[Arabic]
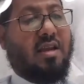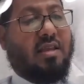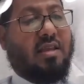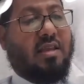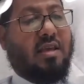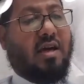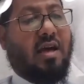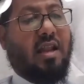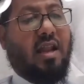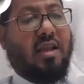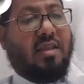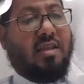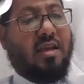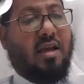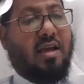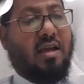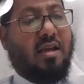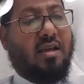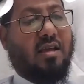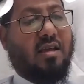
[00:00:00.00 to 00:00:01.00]
في قلبه
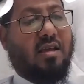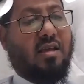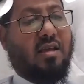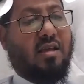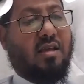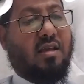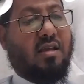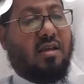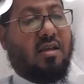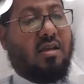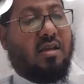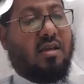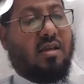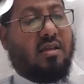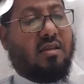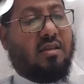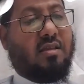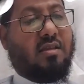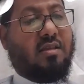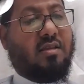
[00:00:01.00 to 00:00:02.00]
ان هذا
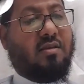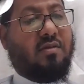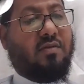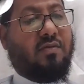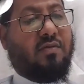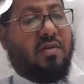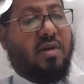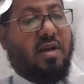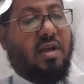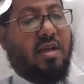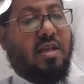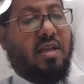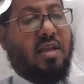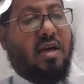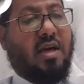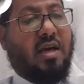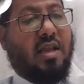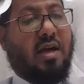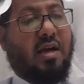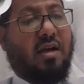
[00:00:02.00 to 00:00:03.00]
القران يهدي
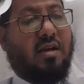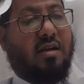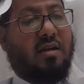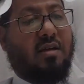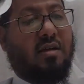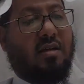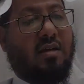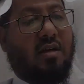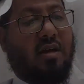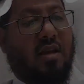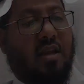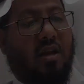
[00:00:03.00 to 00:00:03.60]
التي هي